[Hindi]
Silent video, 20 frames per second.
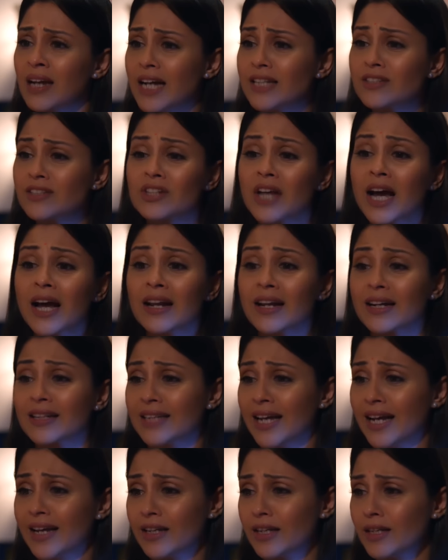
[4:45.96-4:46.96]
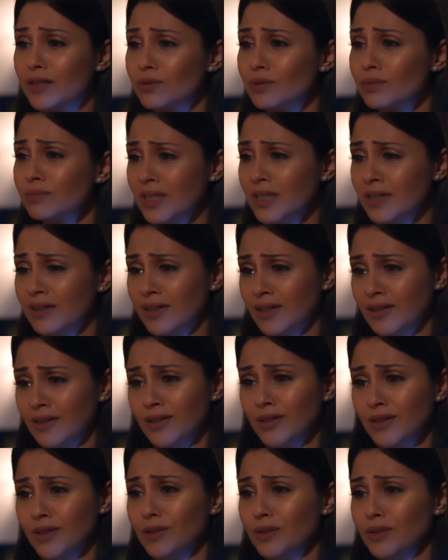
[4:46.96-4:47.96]
अच्छा लगता है कि तू
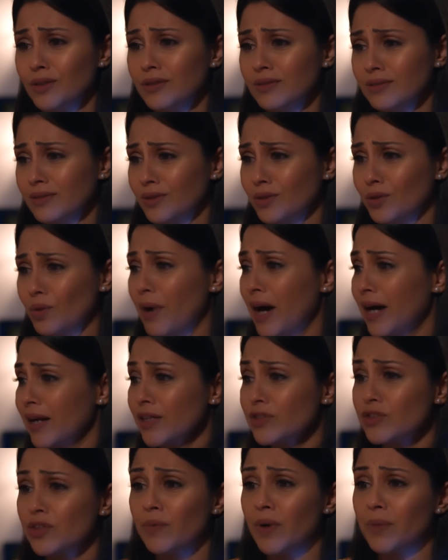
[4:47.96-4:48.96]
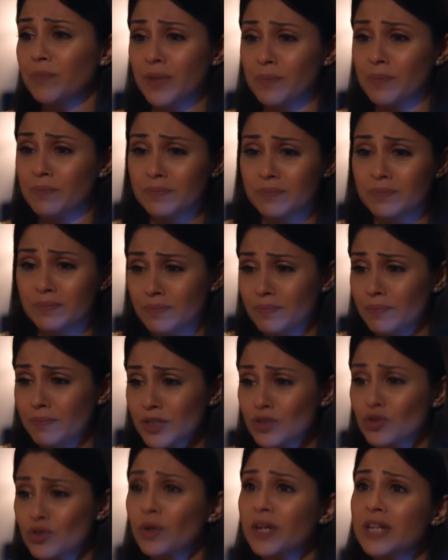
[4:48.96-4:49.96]
दोबारा जब अपने
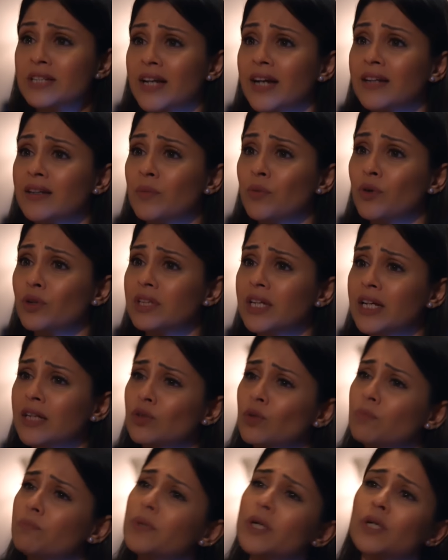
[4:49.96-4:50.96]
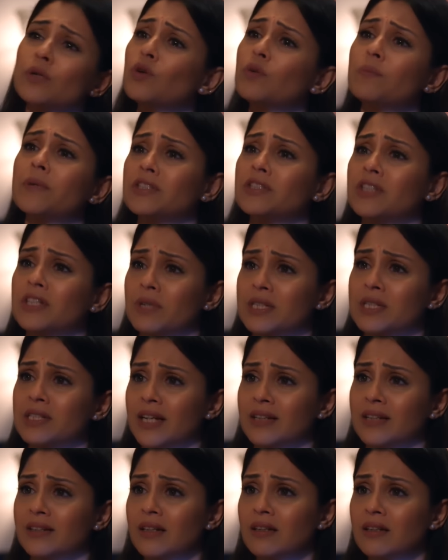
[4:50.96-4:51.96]
बच्चों के साथ अब होती है तो बिल्कुल बच्ची बन
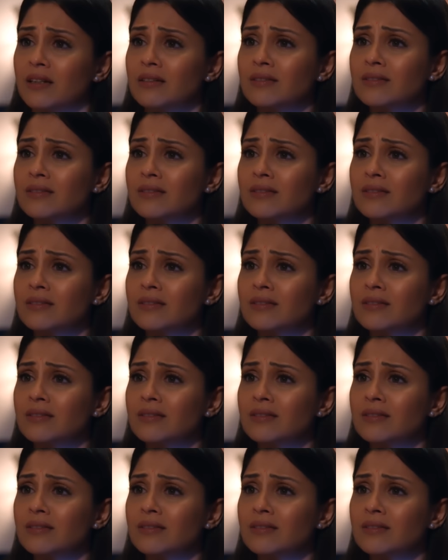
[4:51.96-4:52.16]
जाती